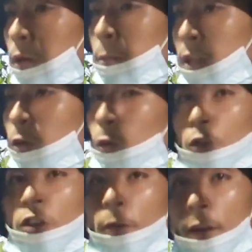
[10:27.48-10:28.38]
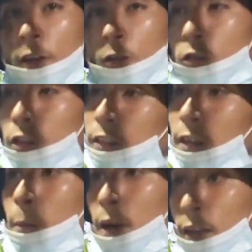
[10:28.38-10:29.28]
me invitó a unos eventos en
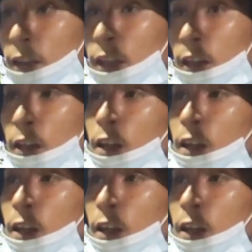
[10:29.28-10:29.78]
San Martín